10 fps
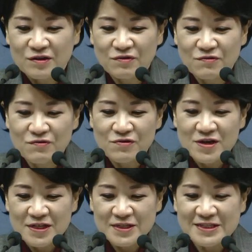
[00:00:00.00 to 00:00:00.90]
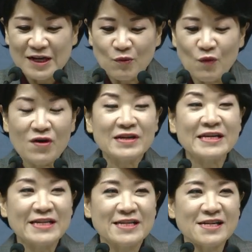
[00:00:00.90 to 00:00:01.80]
또 지난 5월
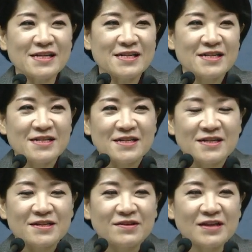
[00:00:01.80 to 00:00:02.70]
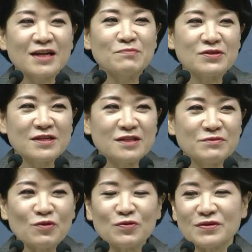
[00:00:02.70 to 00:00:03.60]
1일 어, 담임 목사님
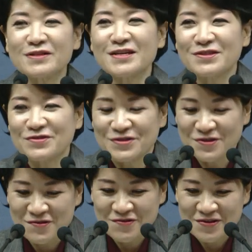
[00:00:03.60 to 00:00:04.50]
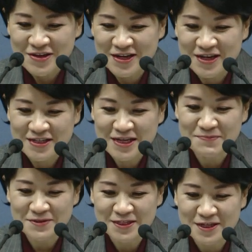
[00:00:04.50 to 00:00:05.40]
선교 특강이었죠. 예,
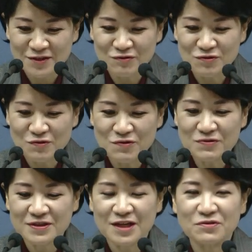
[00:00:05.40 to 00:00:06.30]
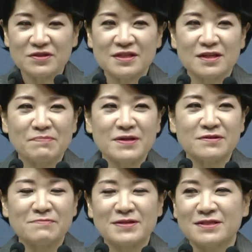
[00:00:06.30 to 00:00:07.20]
3시대 선교 사도행전 2장
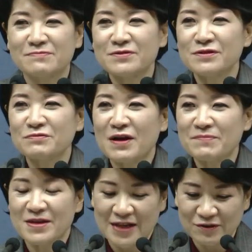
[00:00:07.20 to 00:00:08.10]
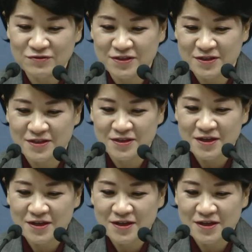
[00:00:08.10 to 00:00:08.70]
8절 말씀을 또 함께 나누는